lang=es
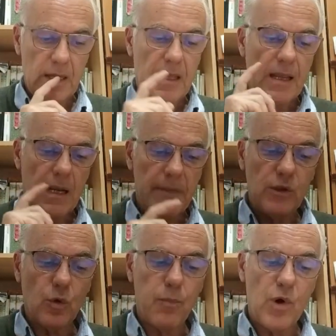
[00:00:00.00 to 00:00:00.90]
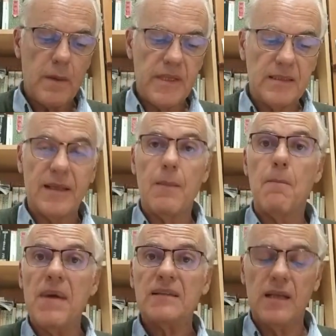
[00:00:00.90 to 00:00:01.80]
elemento puramente
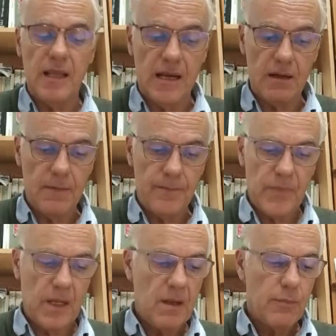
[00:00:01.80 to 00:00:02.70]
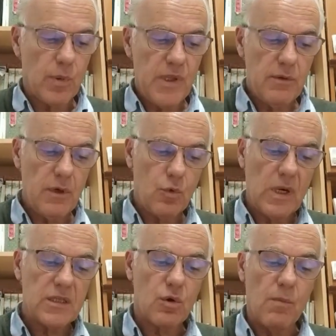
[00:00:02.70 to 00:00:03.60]
material por medio del
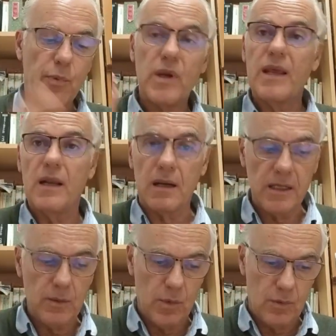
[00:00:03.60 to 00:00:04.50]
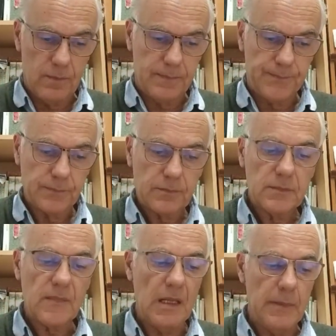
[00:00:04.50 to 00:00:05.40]
cual se compone el ritmo,
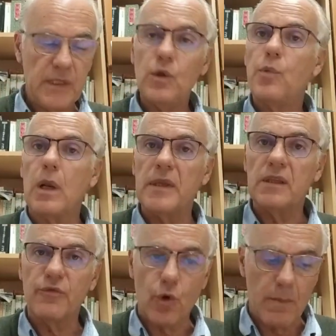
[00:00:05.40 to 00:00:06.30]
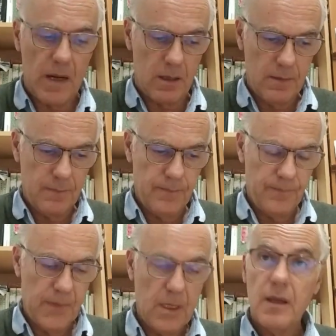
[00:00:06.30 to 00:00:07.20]
elemento puramente formal.
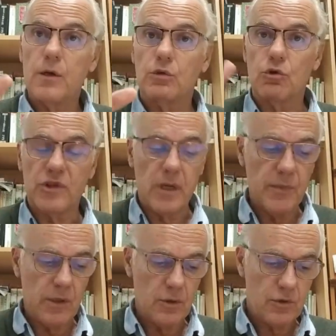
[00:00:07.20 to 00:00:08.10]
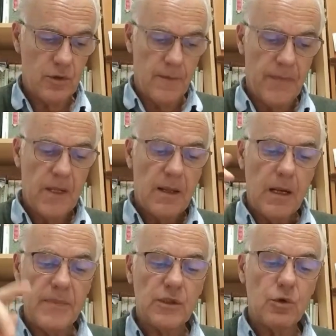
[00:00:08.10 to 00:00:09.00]
En otros términos, el
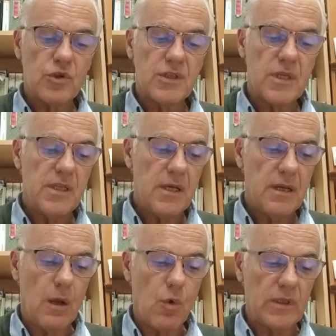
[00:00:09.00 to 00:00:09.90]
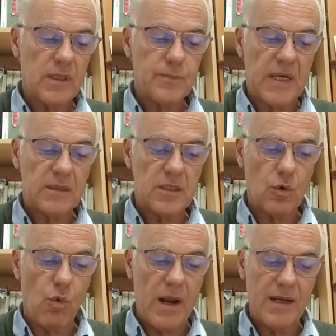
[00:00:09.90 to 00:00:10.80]
metro nos enseña en cuántas partes
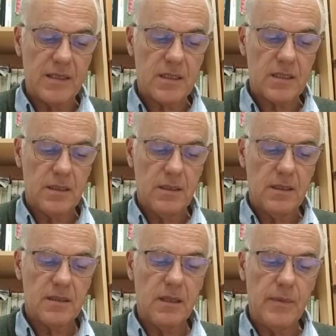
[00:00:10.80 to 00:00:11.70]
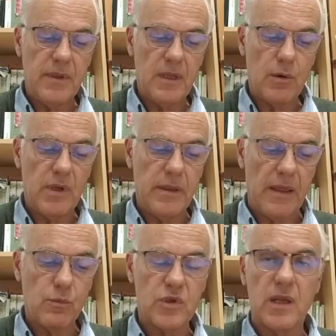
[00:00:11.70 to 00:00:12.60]
iguales se divide la
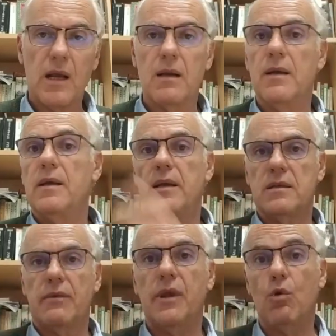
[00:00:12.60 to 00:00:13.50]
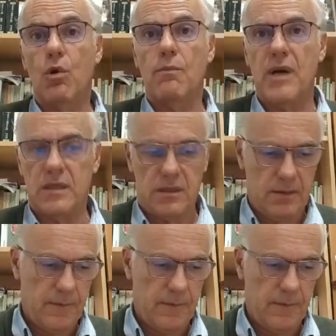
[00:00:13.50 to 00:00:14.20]
unidad musical, es decir, un compás.